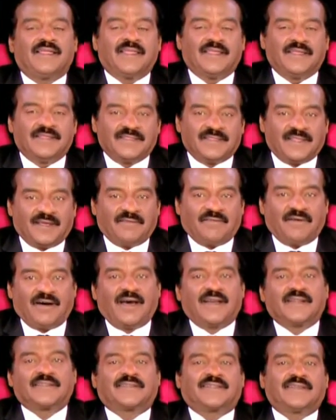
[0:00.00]
இந்த
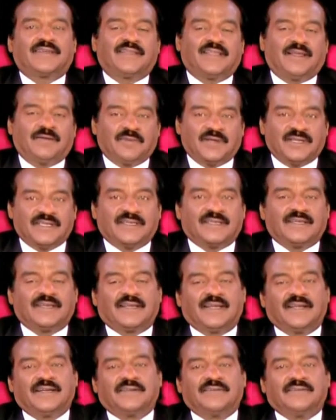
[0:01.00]
வார்த்தை யமனுக்கு
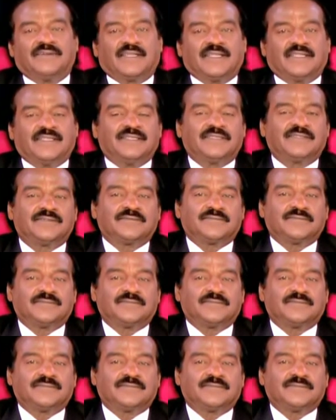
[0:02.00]
கேட்டுவிட்டது